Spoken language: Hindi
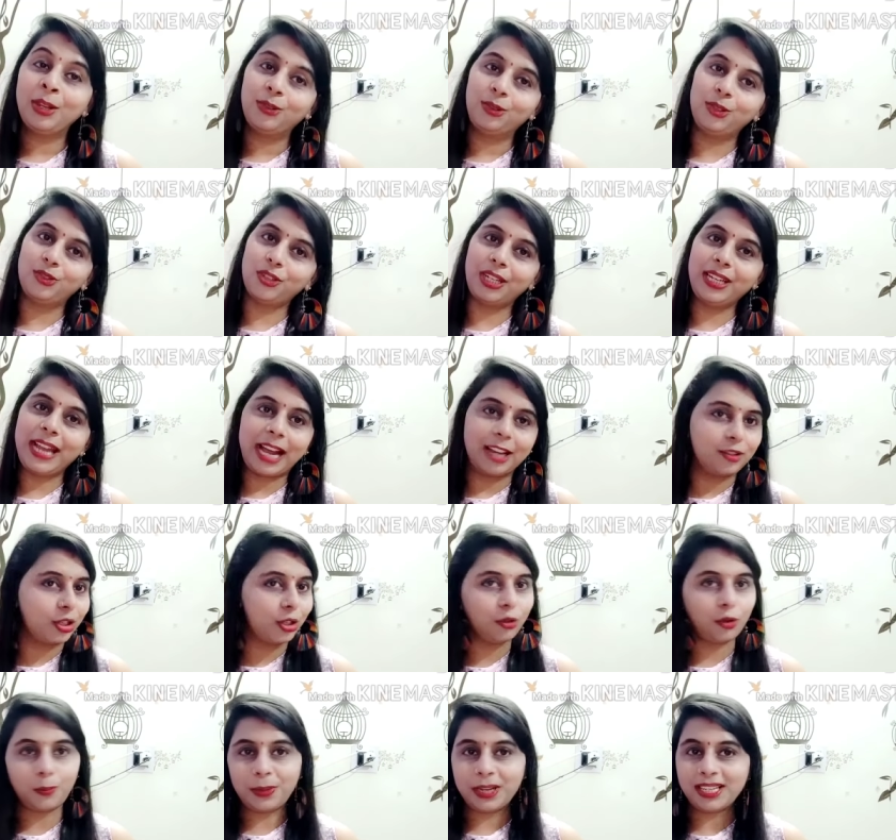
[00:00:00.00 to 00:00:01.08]
तो चलिए आज का
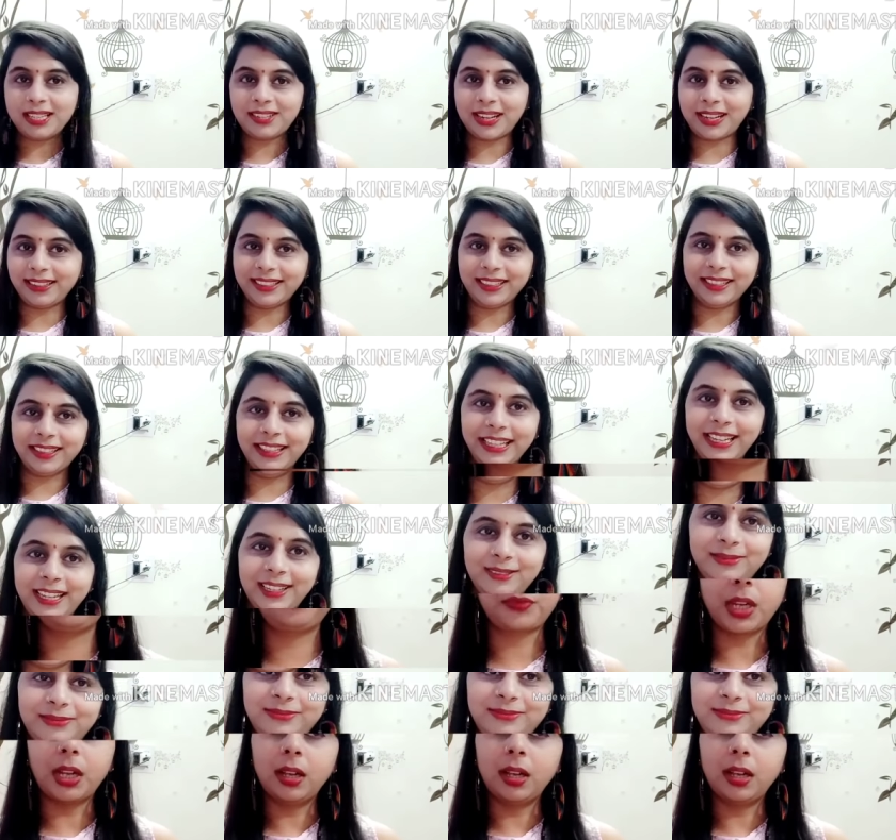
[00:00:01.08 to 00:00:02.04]
टॉपिक स्टार्ट करते हैं